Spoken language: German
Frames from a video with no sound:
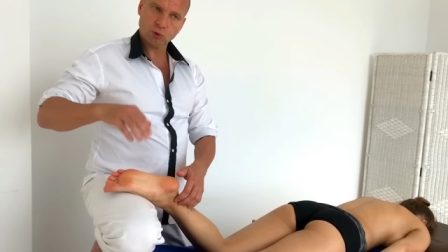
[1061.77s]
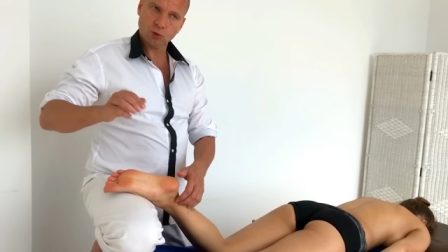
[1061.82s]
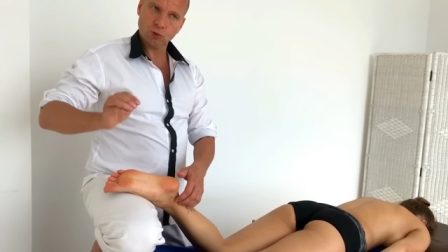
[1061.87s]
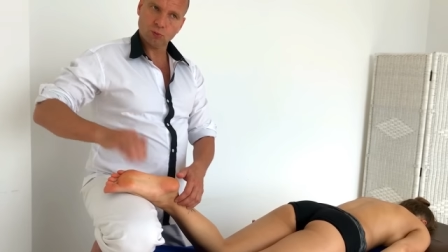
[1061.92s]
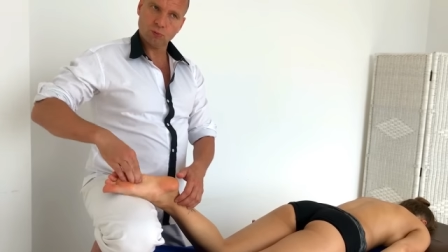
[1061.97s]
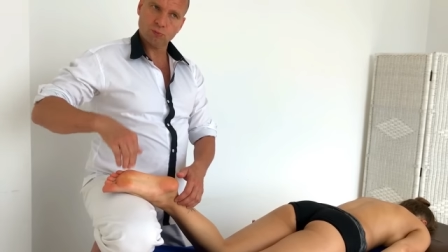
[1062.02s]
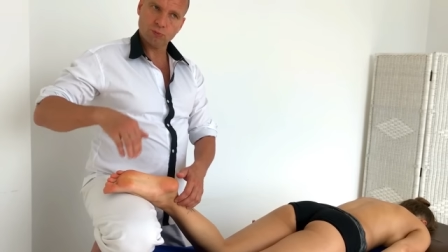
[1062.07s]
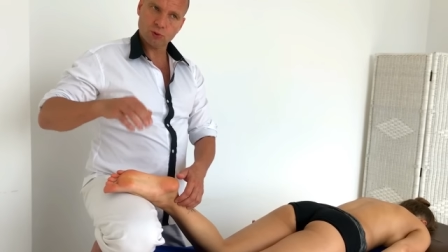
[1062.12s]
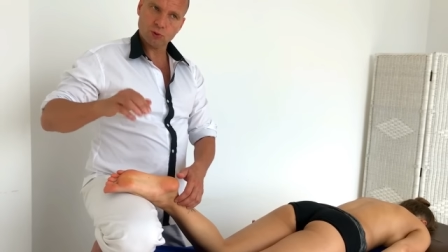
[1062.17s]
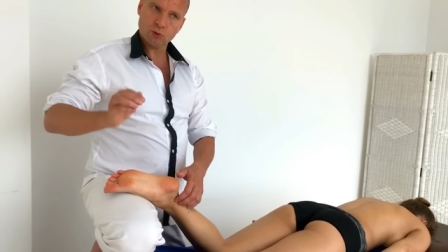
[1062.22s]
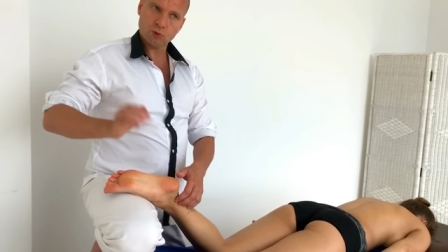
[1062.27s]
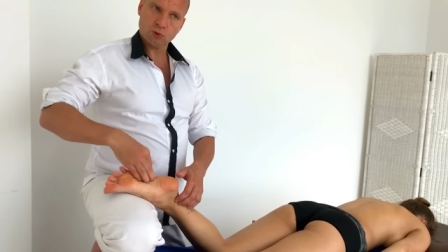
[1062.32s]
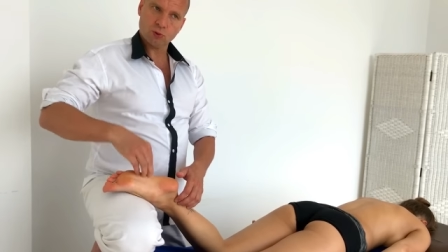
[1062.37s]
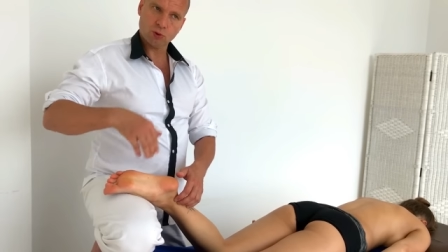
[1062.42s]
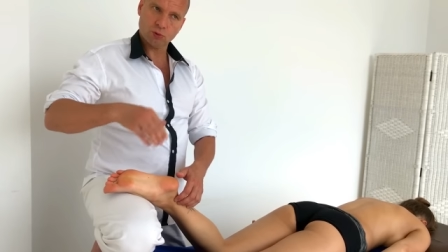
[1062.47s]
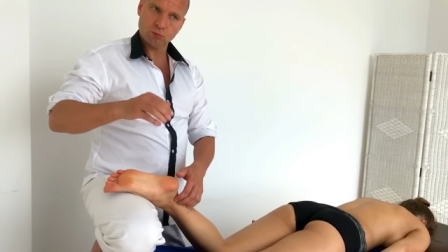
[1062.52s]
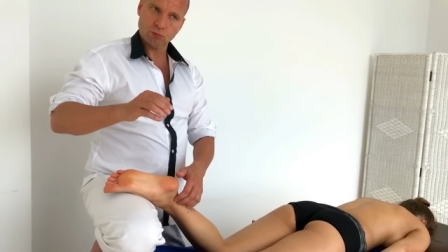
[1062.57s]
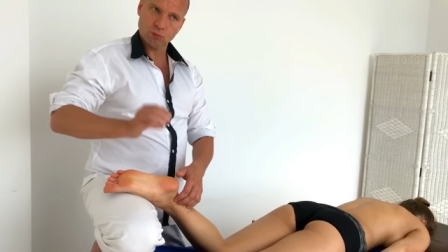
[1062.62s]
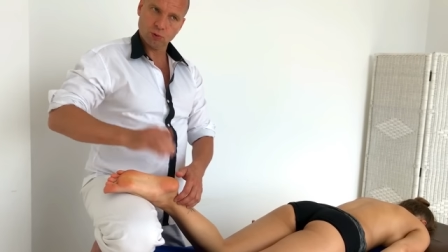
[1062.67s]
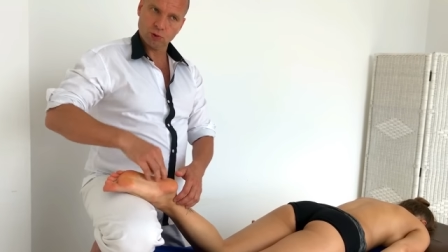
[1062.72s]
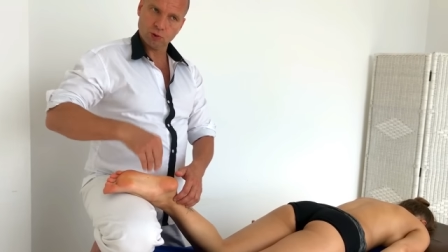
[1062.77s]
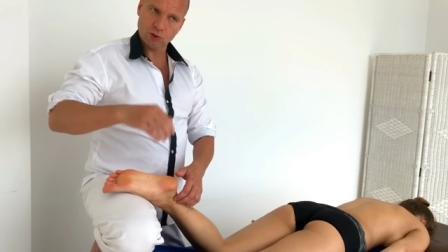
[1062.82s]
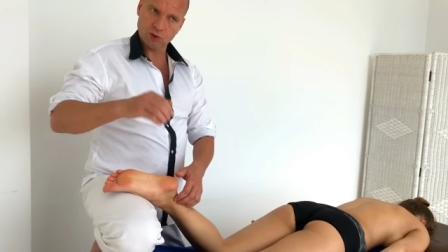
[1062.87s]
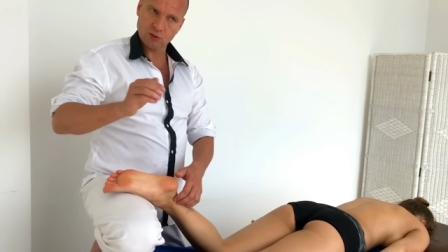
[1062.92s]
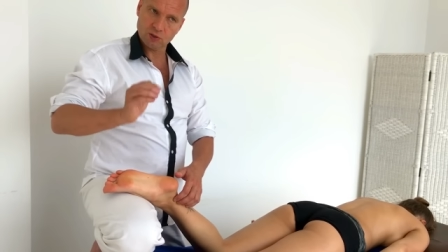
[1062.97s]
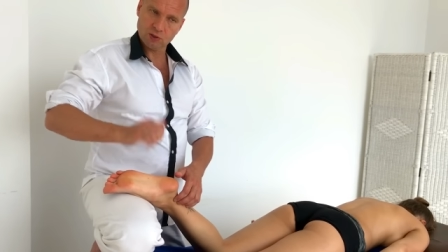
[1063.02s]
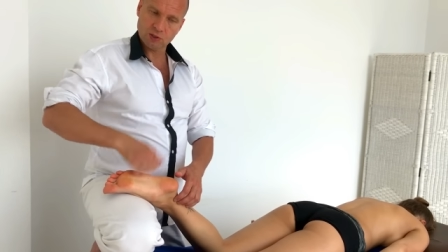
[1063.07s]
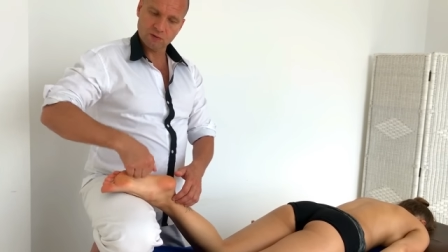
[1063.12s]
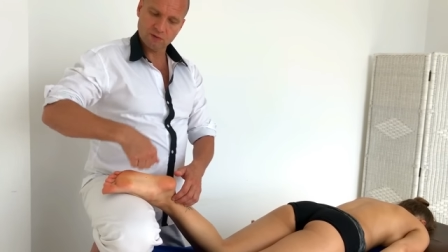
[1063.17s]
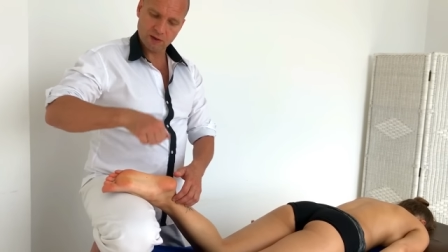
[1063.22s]
Unser Fuß
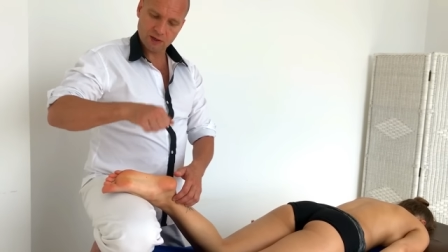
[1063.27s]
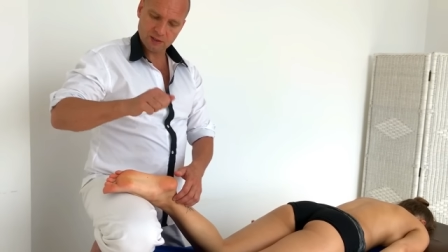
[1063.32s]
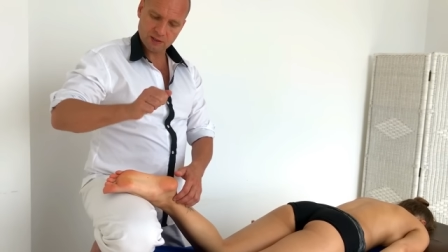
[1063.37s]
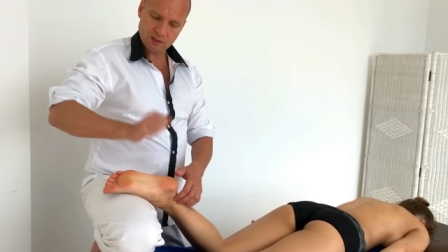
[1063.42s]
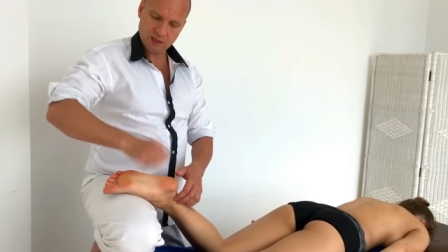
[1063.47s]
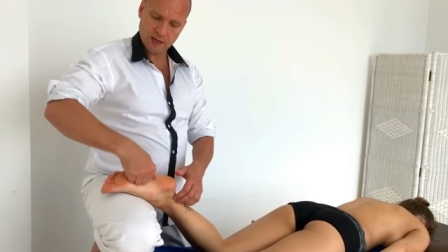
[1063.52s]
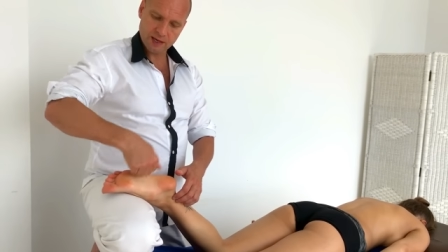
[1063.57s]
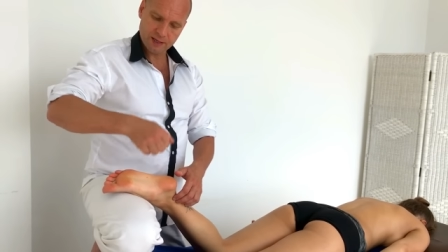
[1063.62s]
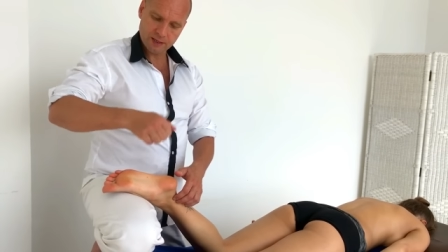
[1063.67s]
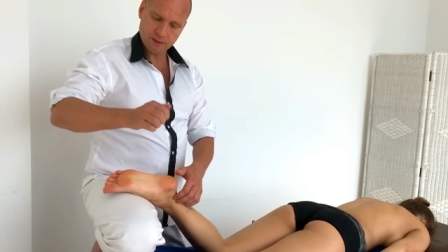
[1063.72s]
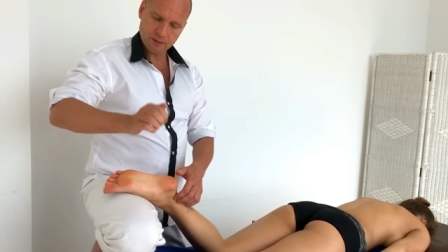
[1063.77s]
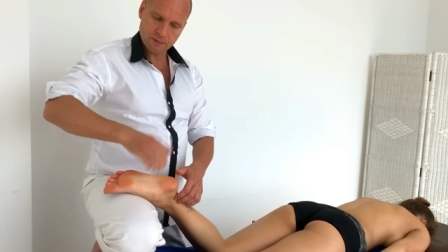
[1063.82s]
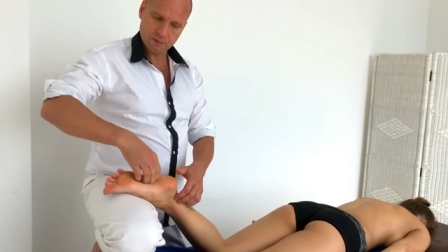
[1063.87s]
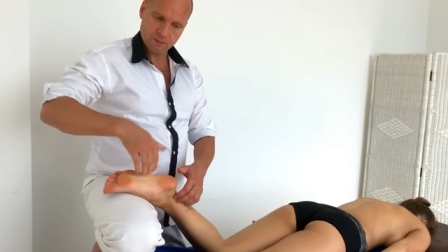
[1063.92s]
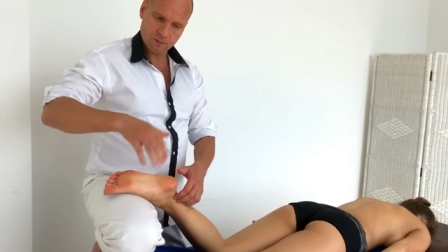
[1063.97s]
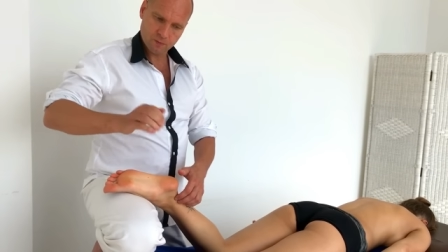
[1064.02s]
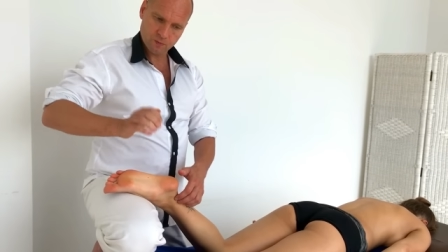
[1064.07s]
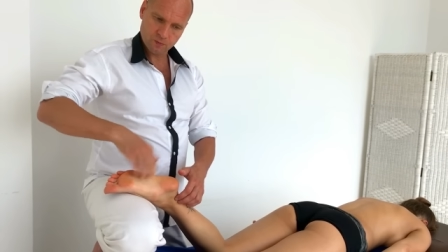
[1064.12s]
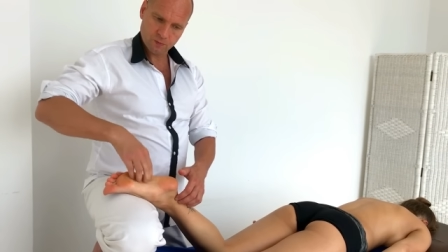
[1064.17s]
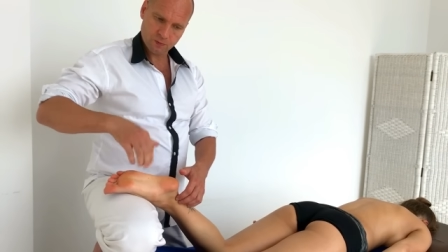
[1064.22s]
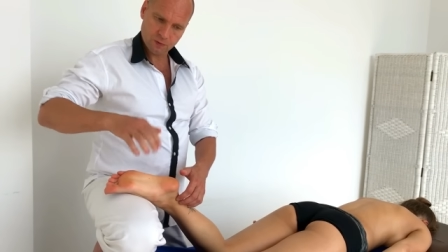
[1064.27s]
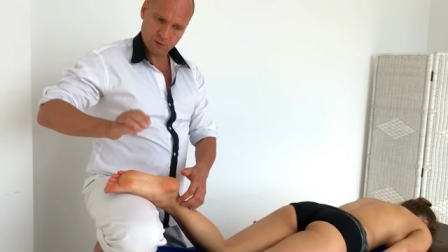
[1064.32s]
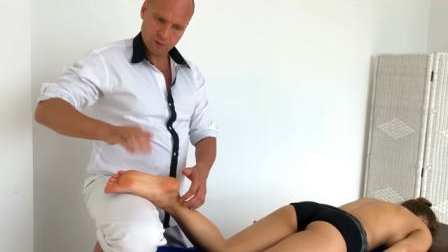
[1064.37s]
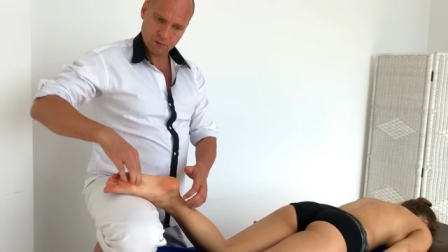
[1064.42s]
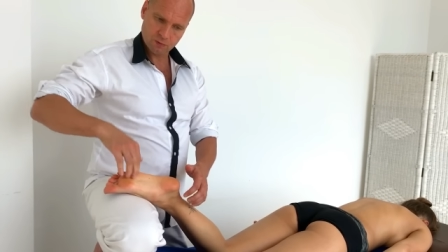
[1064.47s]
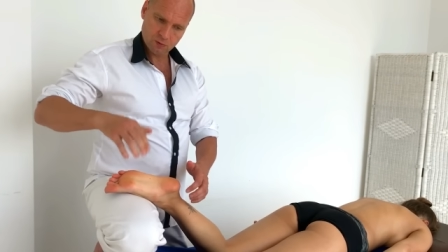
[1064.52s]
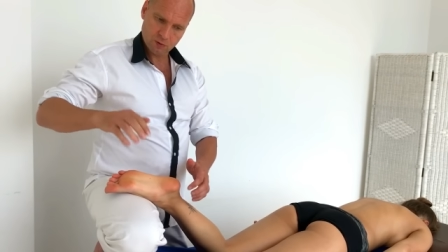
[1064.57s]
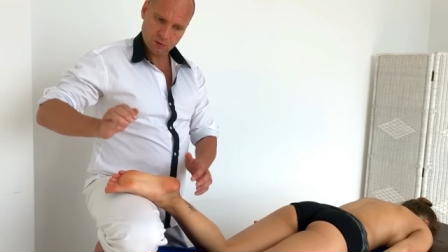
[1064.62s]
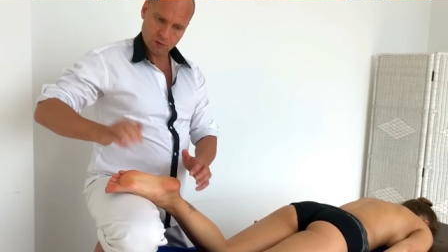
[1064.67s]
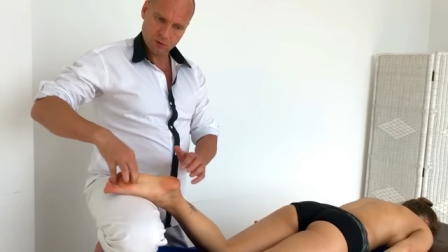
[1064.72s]
möchte auch in der
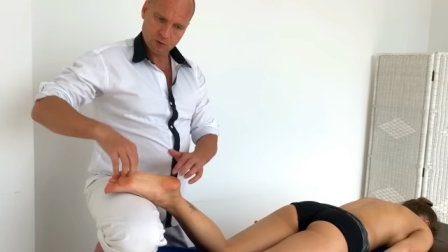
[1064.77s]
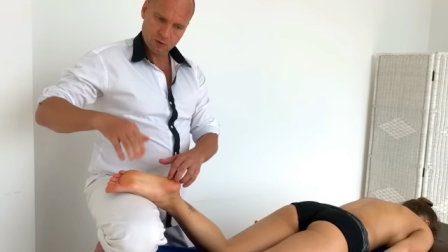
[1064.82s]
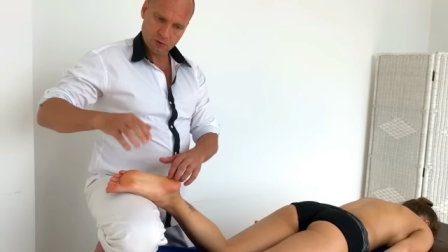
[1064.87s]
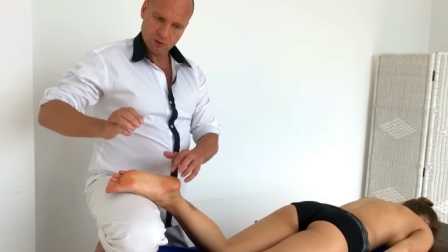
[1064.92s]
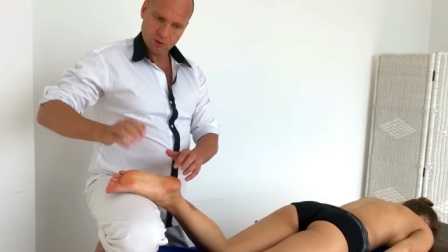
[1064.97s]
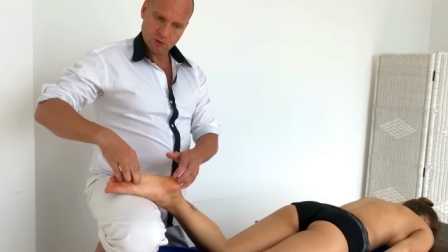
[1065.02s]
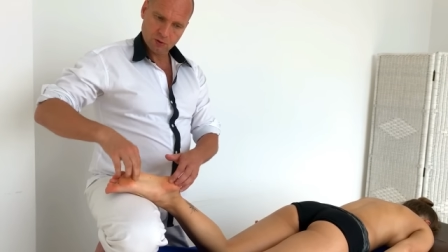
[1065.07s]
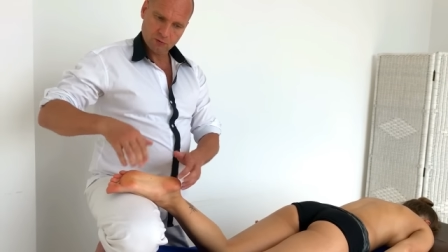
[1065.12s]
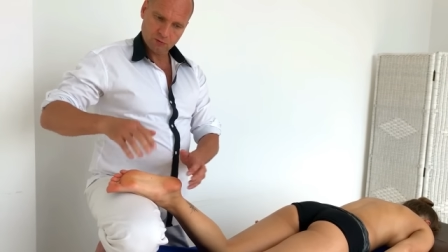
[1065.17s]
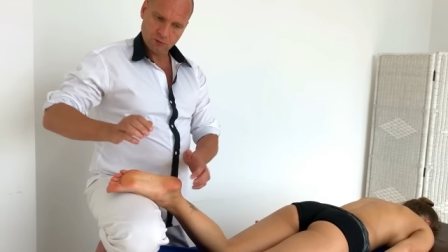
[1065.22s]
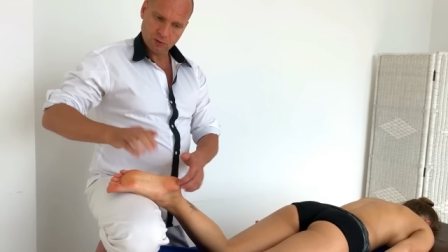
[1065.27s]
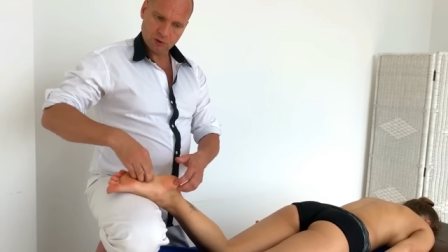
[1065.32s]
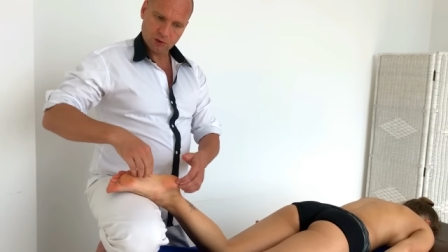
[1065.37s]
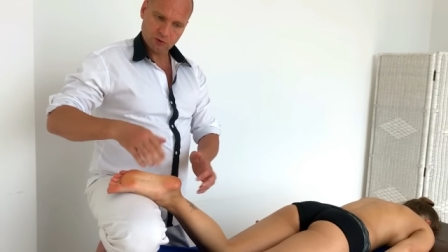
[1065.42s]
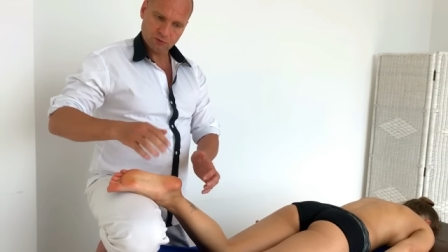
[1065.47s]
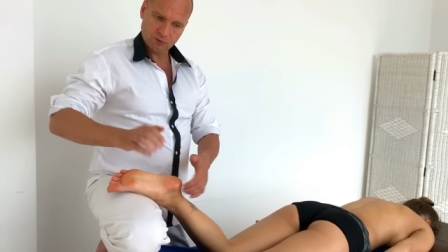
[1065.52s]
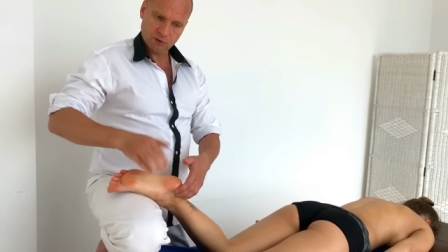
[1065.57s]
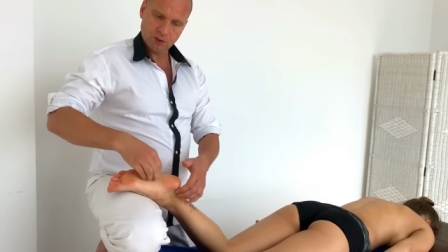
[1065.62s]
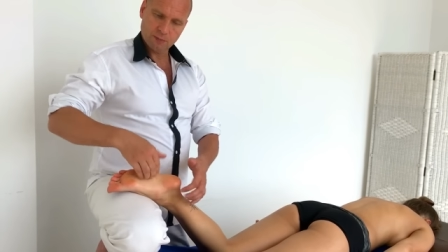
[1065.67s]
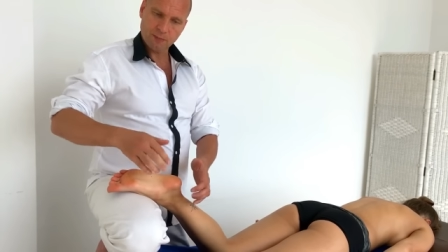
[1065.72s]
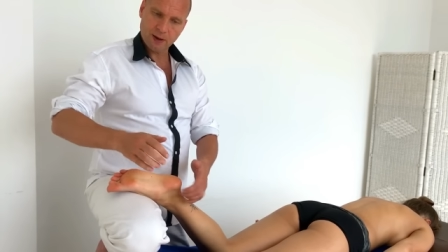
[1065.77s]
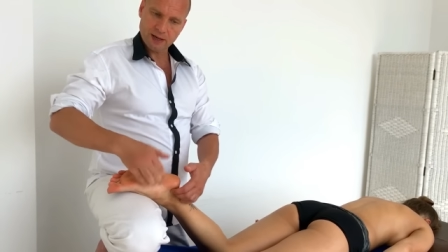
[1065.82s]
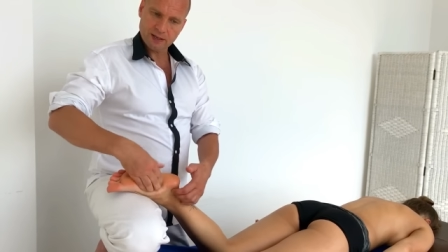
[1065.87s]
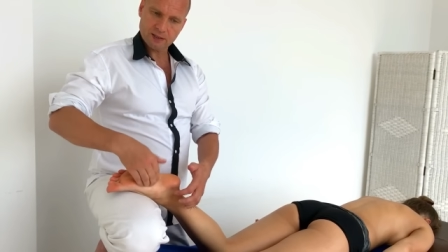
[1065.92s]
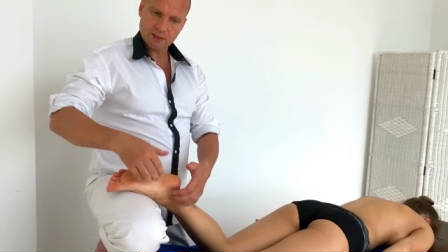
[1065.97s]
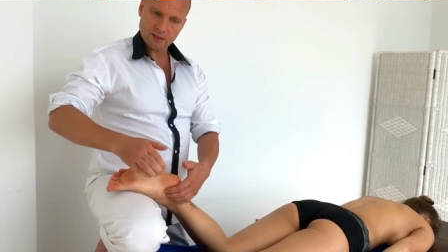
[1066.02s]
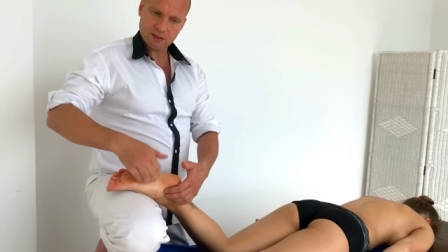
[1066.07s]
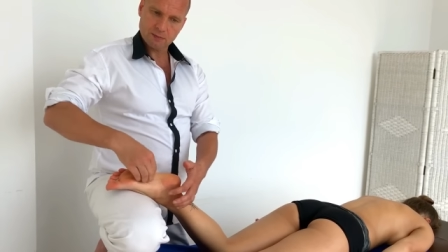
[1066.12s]
Regel etwas spüren.